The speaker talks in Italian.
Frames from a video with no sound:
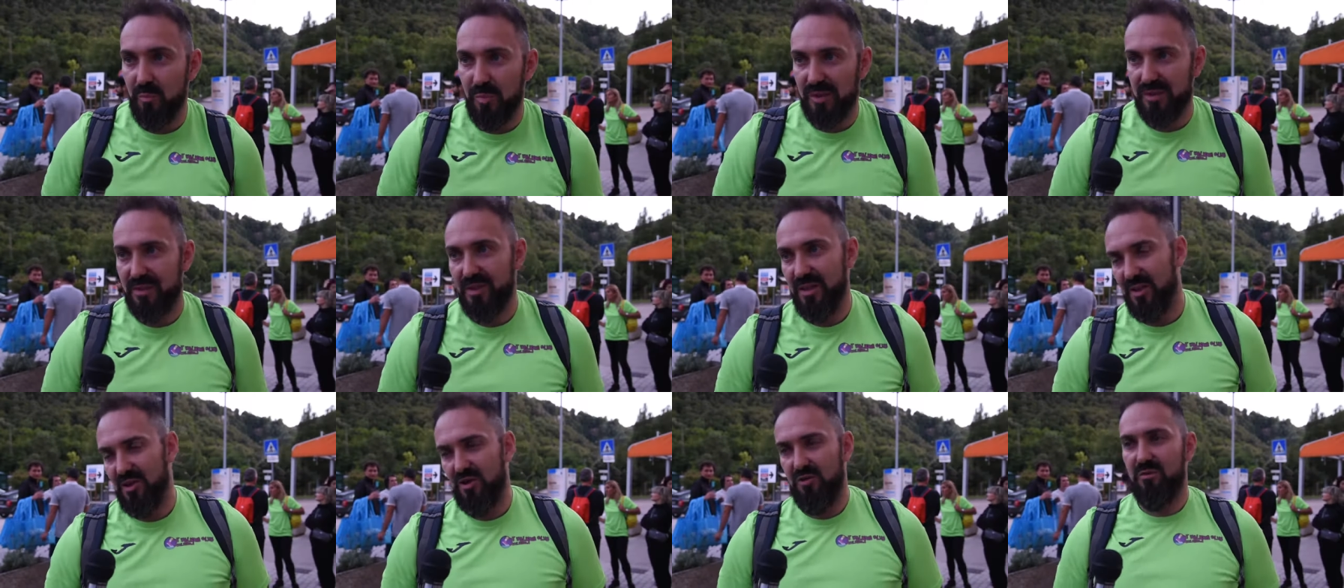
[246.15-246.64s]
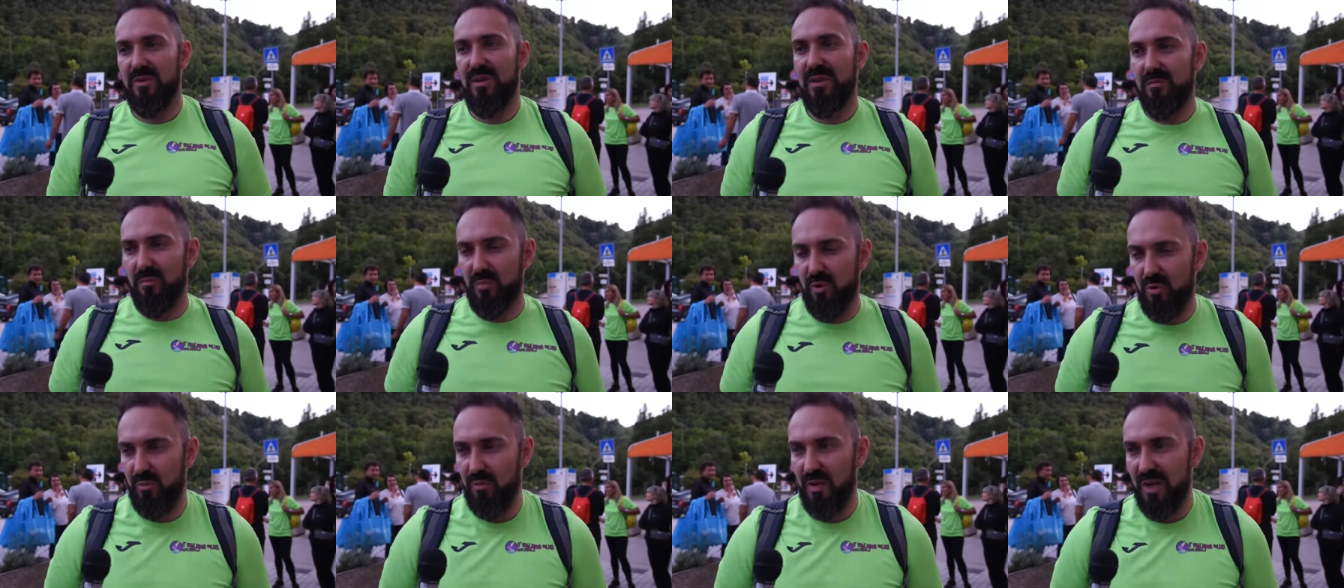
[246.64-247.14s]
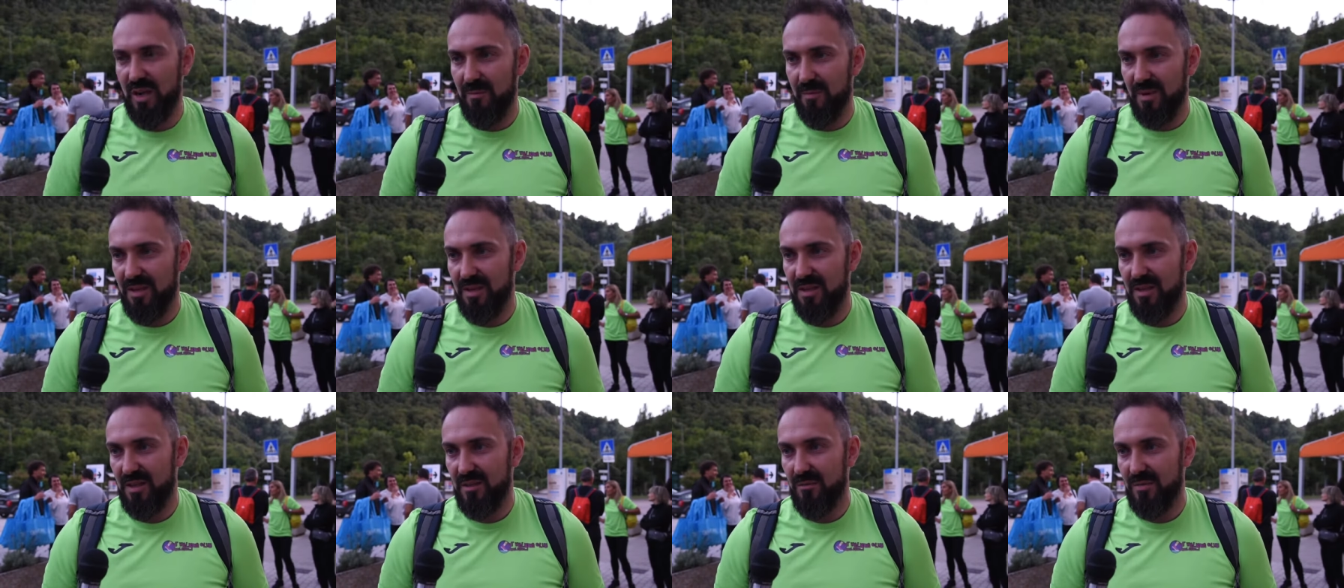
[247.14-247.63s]
partecipe al problema
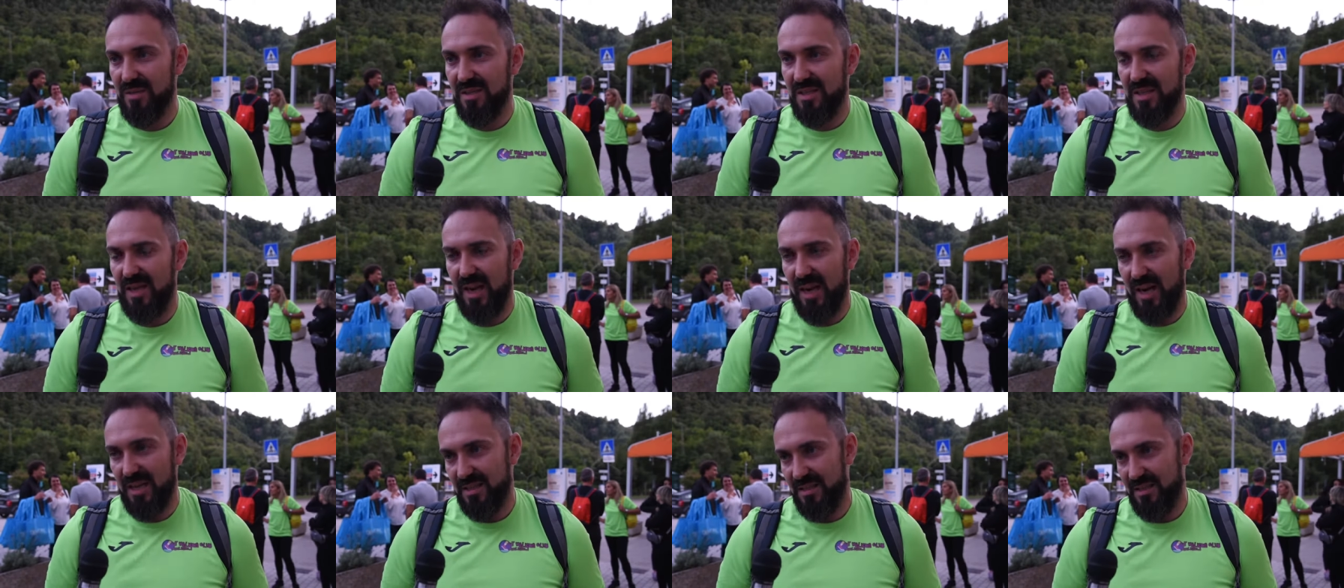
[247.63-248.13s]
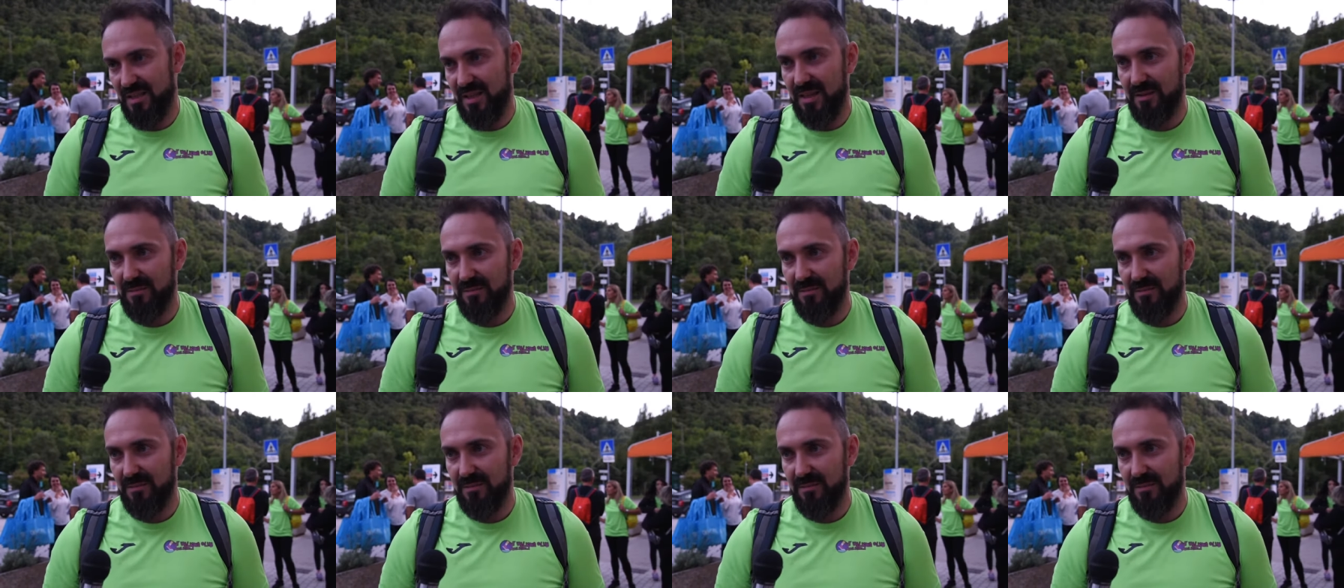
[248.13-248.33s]
di questi ragazzi.